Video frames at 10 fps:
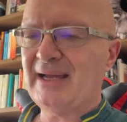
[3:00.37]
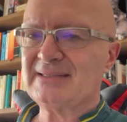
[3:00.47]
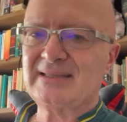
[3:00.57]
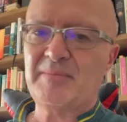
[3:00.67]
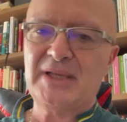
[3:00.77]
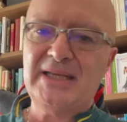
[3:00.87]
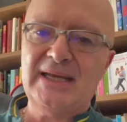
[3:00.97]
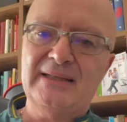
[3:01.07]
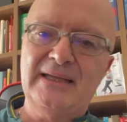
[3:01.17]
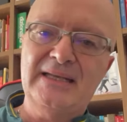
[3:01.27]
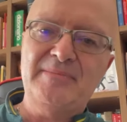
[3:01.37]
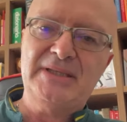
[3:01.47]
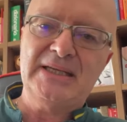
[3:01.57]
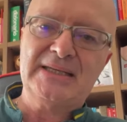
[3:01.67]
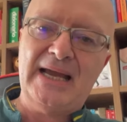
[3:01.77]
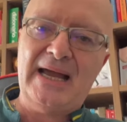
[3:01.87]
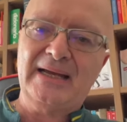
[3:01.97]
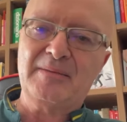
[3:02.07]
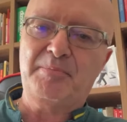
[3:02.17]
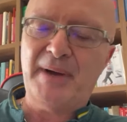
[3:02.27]
a stabilire dei limiti
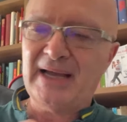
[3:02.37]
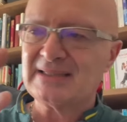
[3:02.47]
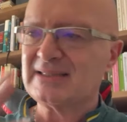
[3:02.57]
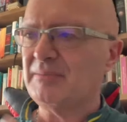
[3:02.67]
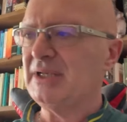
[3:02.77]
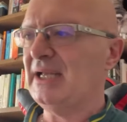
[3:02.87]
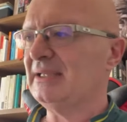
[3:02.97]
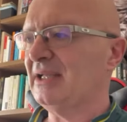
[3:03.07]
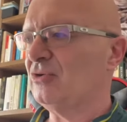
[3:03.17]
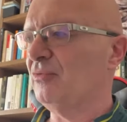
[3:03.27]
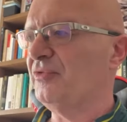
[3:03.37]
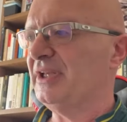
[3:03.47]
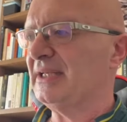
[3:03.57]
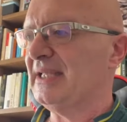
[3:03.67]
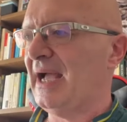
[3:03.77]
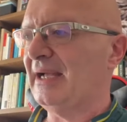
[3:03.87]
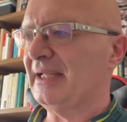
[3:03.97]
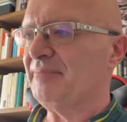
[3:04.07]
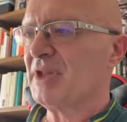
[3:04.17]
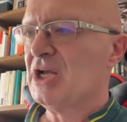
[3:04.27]
chiari, impara a stabilire dei confini
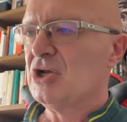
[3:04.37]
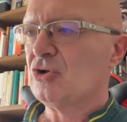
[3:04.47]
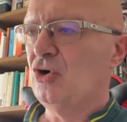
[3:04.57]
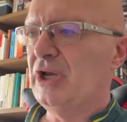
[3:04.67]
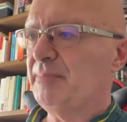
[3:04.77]
chiari con le